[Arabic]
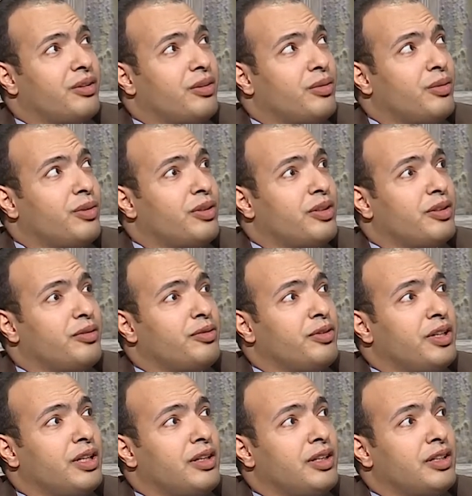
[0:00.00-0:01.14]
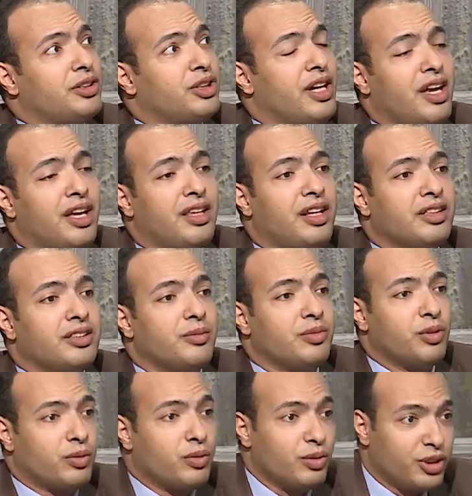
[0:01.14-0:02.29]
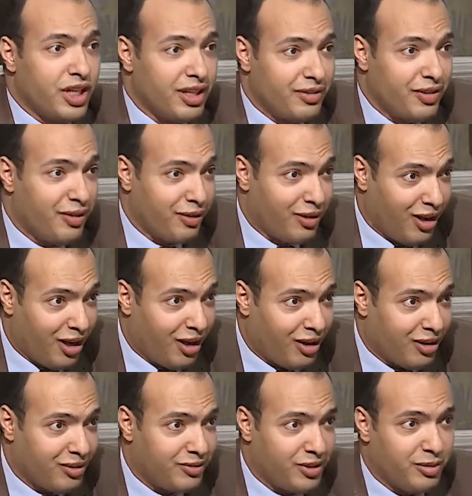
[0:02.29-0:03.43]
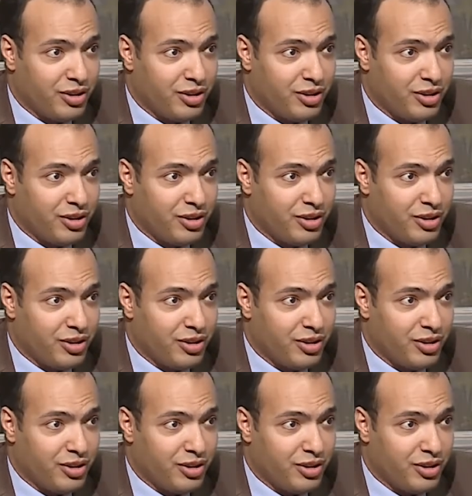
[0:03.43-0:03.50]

تكون في شهاده لازم تكون شاهد فيها في الحق صحيح.